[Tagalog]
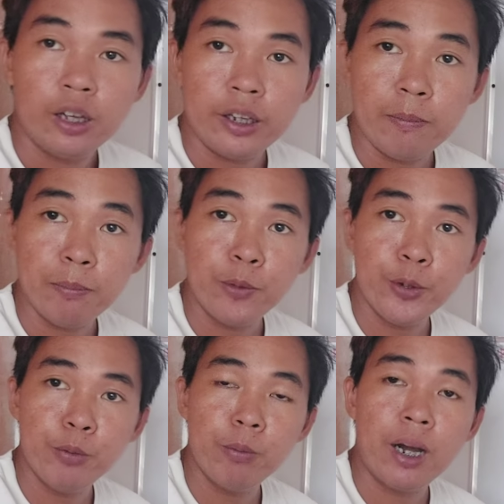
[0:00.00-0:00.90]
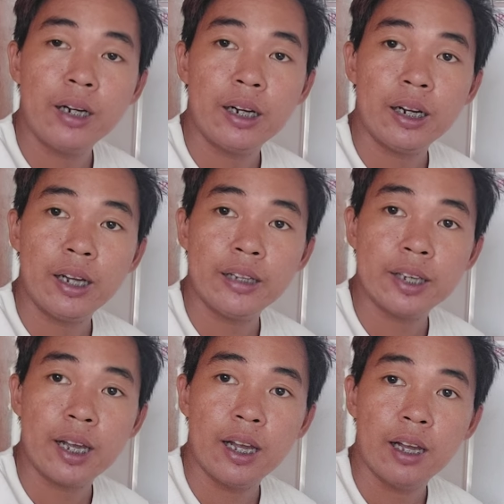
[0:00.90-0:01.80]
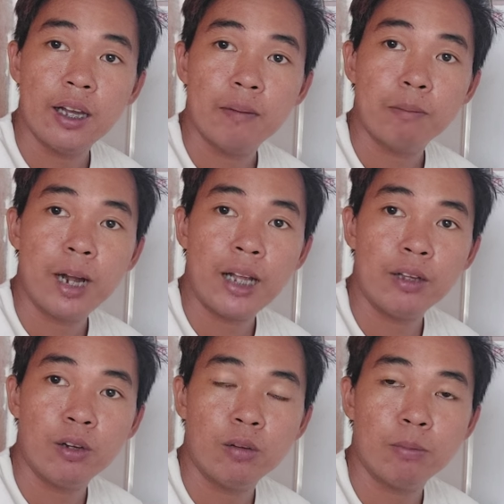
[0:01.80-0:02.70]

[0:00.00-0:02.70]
Yan po yung mga nakalagay sa plano